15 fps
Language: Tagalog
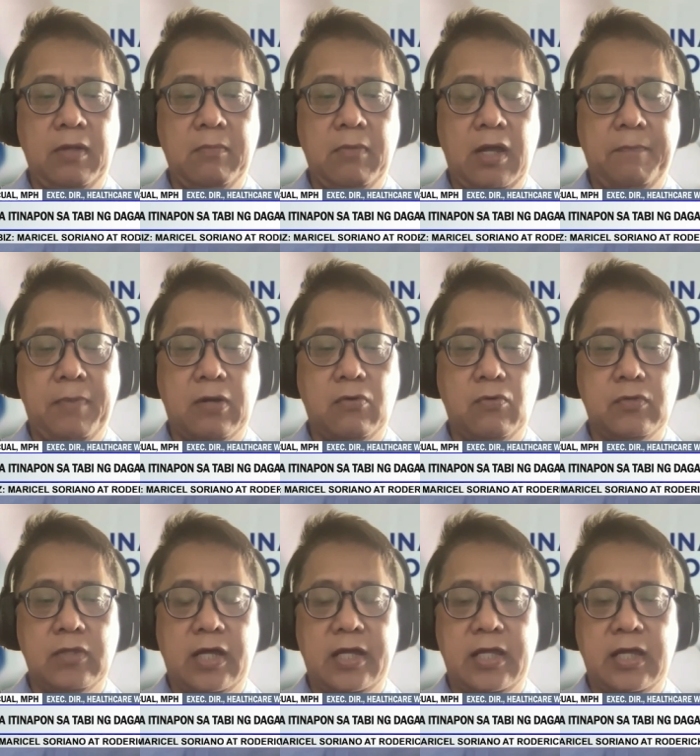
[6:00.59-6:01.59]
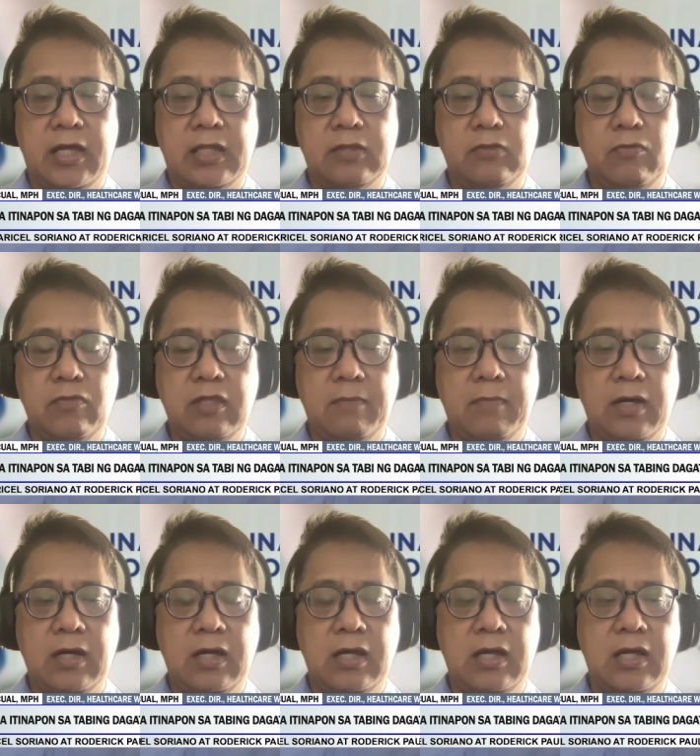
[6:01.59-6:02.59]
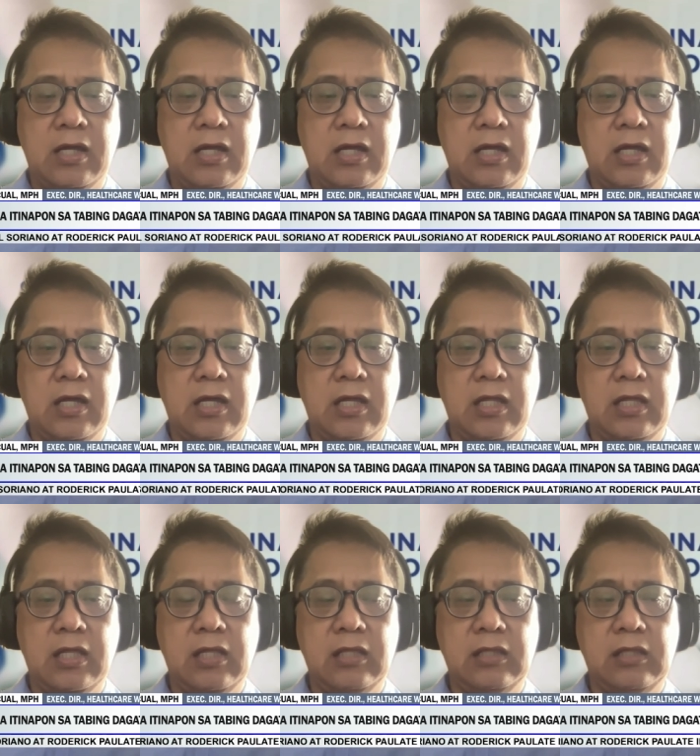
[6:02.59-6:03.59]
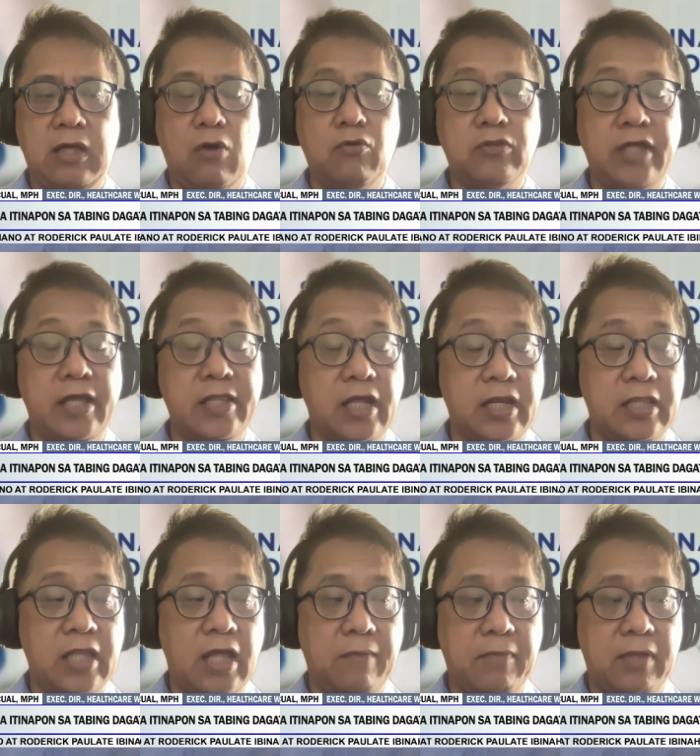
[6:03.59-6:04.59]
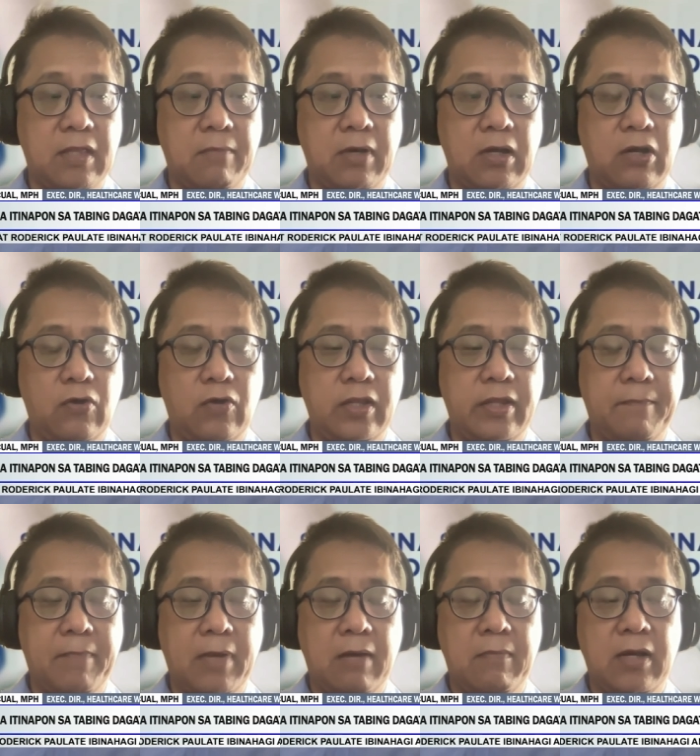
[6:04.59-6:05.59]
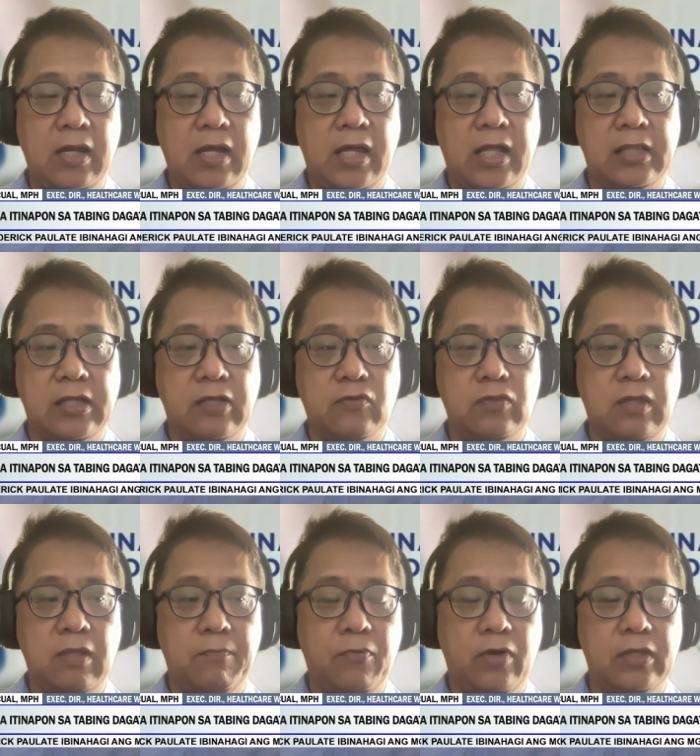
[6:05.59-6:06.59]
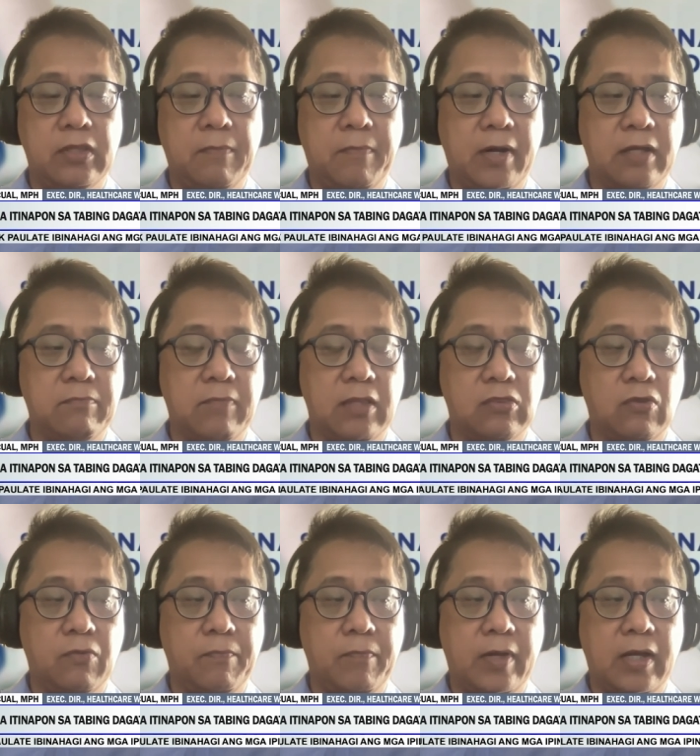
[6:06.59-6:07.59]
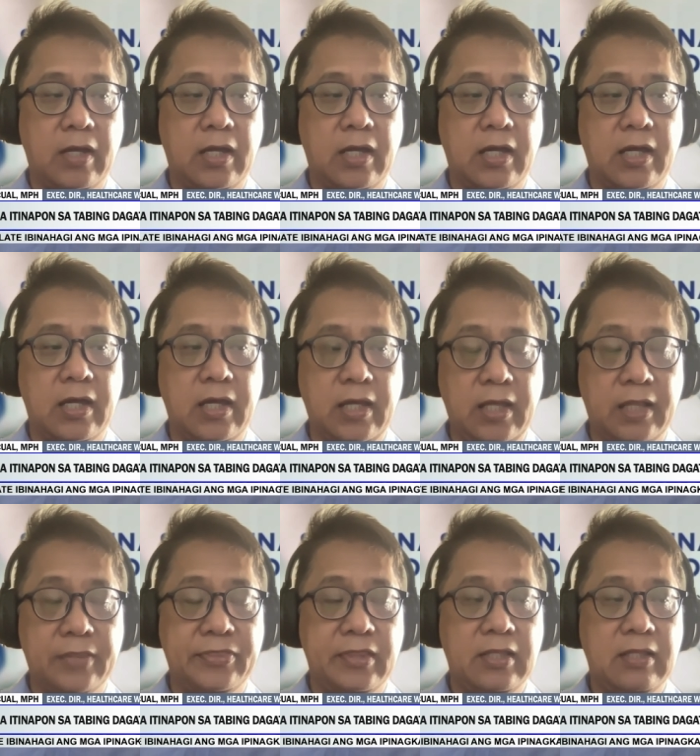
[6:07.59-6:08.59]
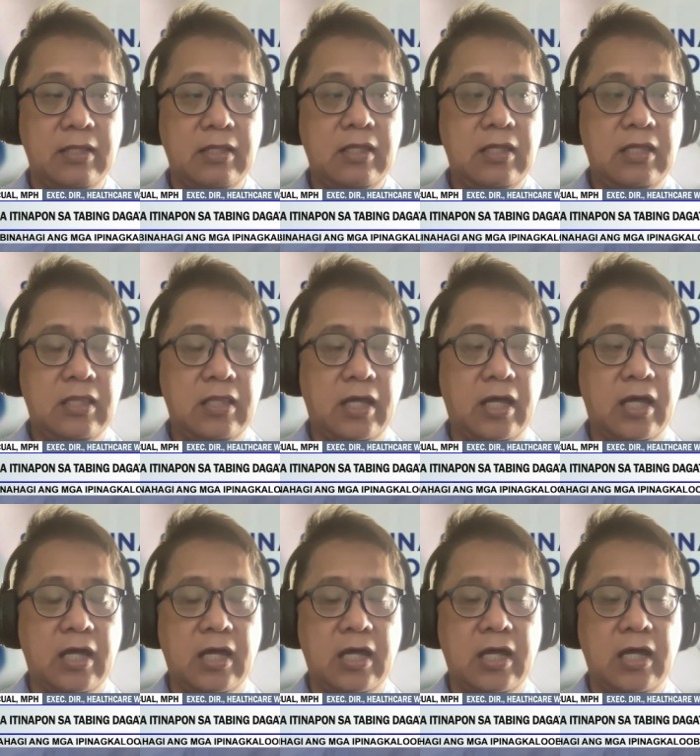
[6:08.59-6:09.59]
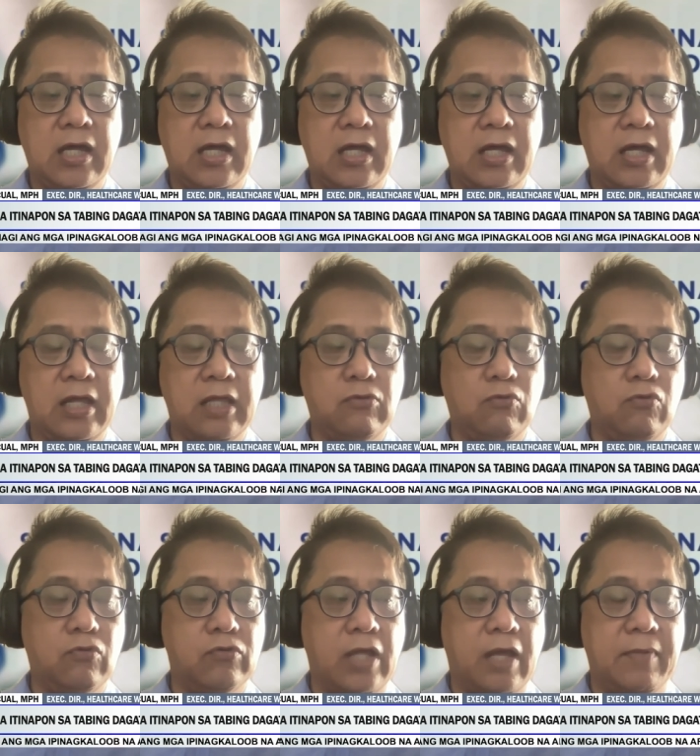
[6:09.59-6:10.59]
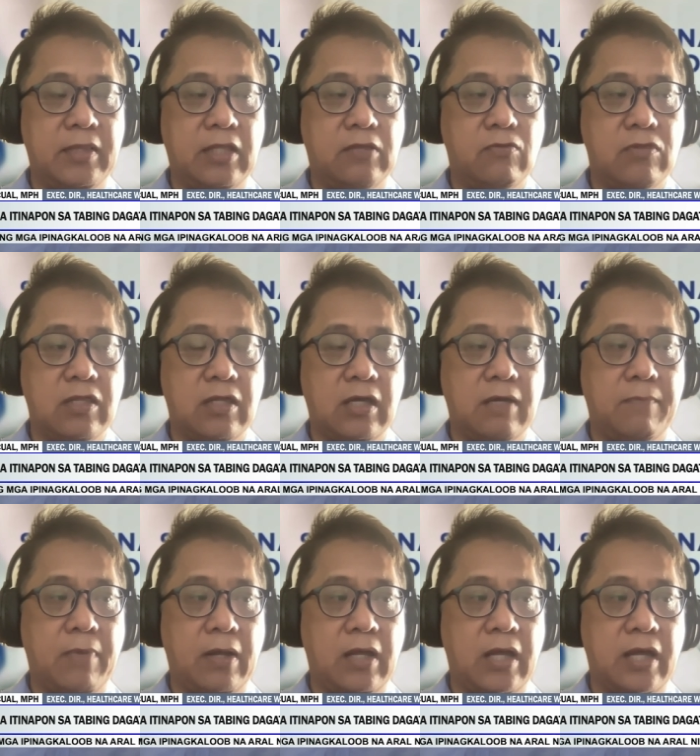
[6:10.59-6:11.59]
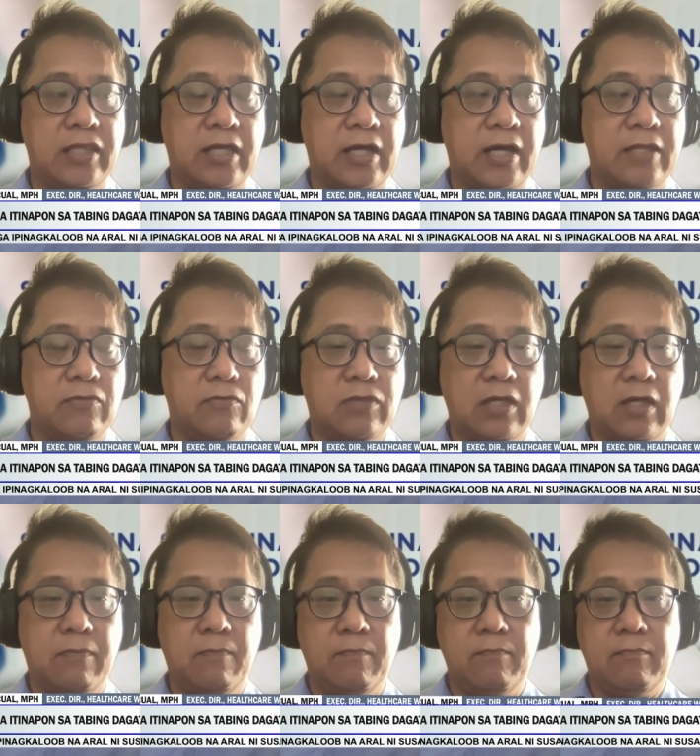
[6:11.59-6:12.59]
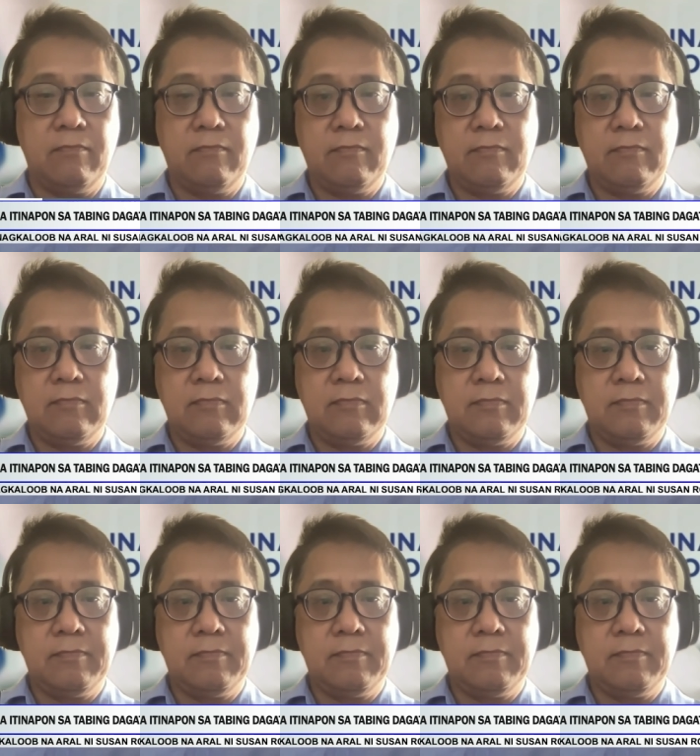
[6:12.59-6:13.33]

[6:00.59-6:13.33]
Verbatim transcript: makipag-ugnayan doon sa mga kaugnay na rin namin ng mga lokal na pamahalaan opo, opo. ng Department of uh, Health. Okay. Na ah, katulong namin dito sa... Hindi, sa DNR pa lang ho, wala na silang